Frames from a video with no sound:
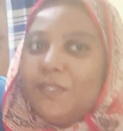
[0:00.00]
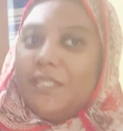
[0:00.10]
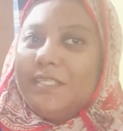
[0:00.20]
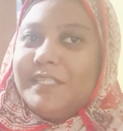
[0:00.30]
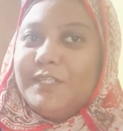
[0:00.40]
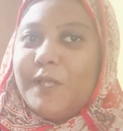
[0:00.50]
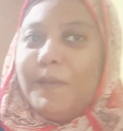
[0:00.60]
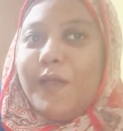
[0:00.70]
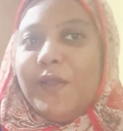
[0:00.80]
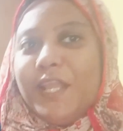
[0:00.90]
করতেছি
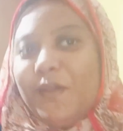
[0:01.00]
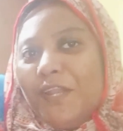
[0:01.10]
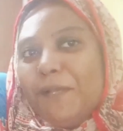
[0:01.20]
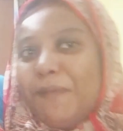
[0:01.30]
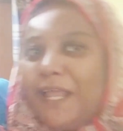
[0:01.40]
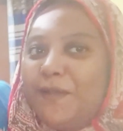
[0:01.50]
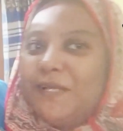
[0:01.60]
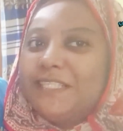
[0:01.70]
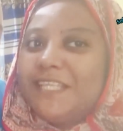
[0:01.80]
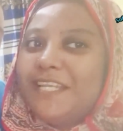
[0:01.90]
সবাই অনেক অনেক ভালো
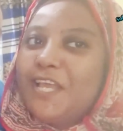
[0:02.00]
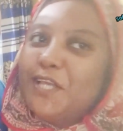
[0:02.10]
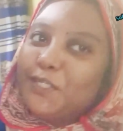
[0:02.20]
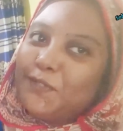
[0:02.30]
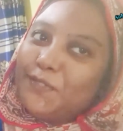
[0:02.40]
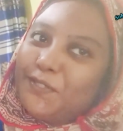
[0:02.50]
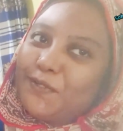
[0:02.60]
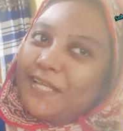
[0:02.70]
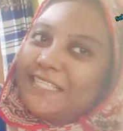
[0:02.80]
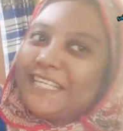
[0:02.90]
আছেন সুস্থ
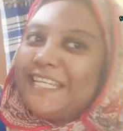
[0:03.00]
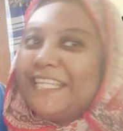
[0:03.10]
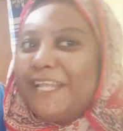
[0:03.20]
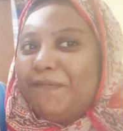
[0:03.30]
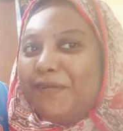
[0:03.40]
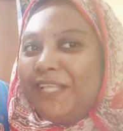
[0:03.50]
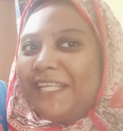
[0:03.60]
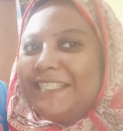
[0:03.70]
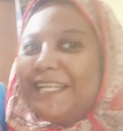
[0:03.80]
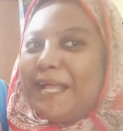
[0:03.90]
আছেন নিরাপদে
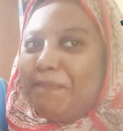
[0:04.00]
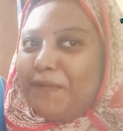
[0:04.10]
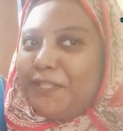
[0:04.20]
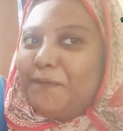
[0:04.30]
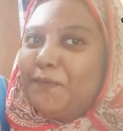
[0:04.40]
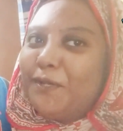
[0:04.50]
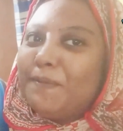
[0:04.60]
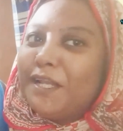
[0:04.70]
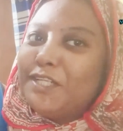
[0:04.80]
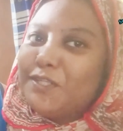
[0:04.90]
আছেন আপনাদের
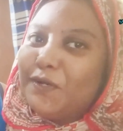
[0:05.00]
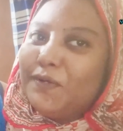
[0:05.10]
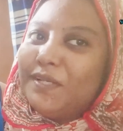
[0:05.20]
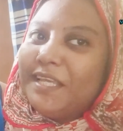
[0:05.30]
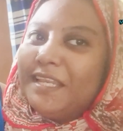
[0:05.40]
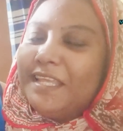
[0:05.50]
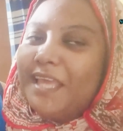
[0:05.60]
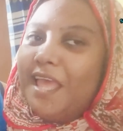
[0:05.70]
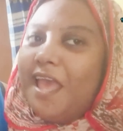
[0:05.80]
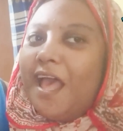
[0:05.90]
পরিবারের সকলকে নিয়ে
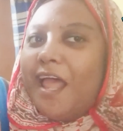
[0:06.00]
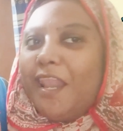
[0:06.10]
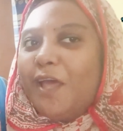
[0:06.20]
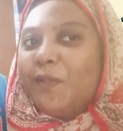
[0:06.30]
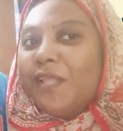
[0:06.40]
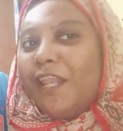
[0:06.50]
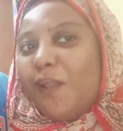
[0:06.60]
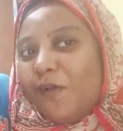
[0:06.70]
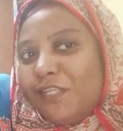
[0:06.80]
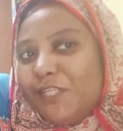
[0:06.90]
আল্লাহ
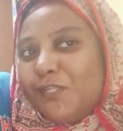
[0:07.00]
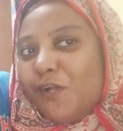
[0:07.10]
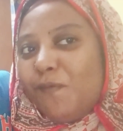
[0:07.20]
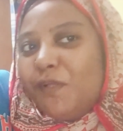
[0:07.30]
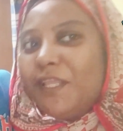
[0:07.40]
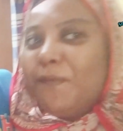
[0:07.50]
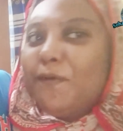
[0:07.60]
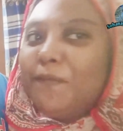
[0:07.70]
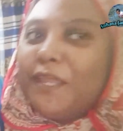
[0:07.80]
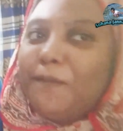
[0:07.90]
তালার অশেষ রহমত এবং
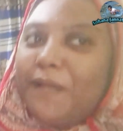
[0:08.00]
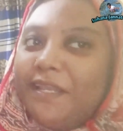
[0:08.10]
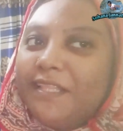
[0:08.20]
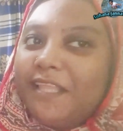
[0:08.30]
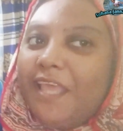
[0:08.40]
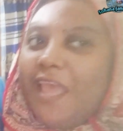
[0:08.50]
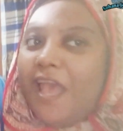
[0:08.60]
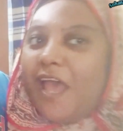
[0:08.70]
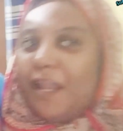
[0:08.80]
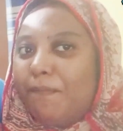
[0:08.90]
মেহেরবাণীতে
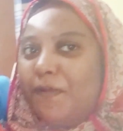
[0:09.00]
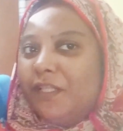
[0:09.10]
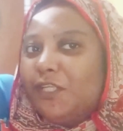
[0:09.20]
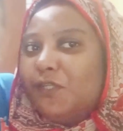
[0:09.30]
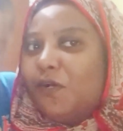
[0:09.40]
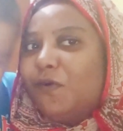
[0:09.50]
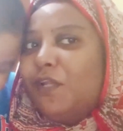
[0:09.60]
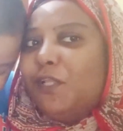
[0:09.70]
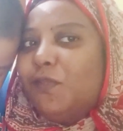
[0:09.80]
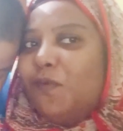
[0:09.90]
আর আপনাদের
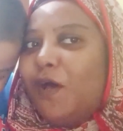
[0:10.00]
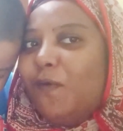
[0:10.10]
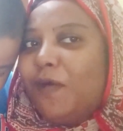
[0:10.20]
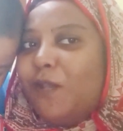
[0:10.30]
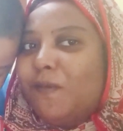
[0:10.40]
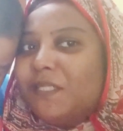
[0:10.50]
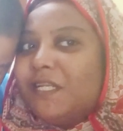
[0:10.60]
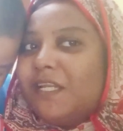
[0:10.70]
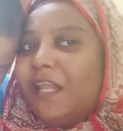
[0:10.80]
সকলের দোয়া ও ভালোবাসেন